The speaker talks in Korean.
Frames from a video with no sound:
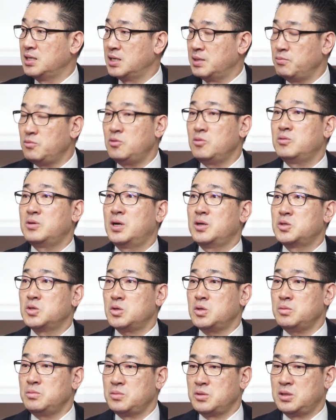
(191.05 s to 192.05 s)
힘들구나
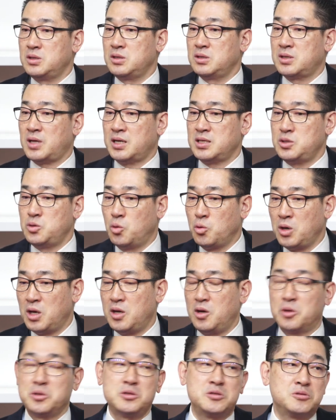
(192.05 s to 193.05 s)
조금 그 다시 용기를
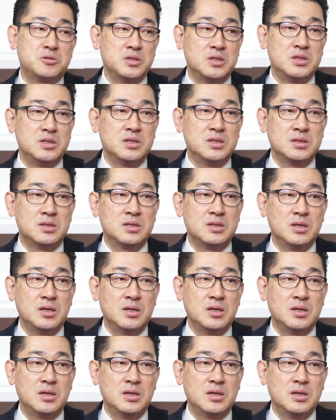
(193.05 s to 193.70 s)
얻을 수 있는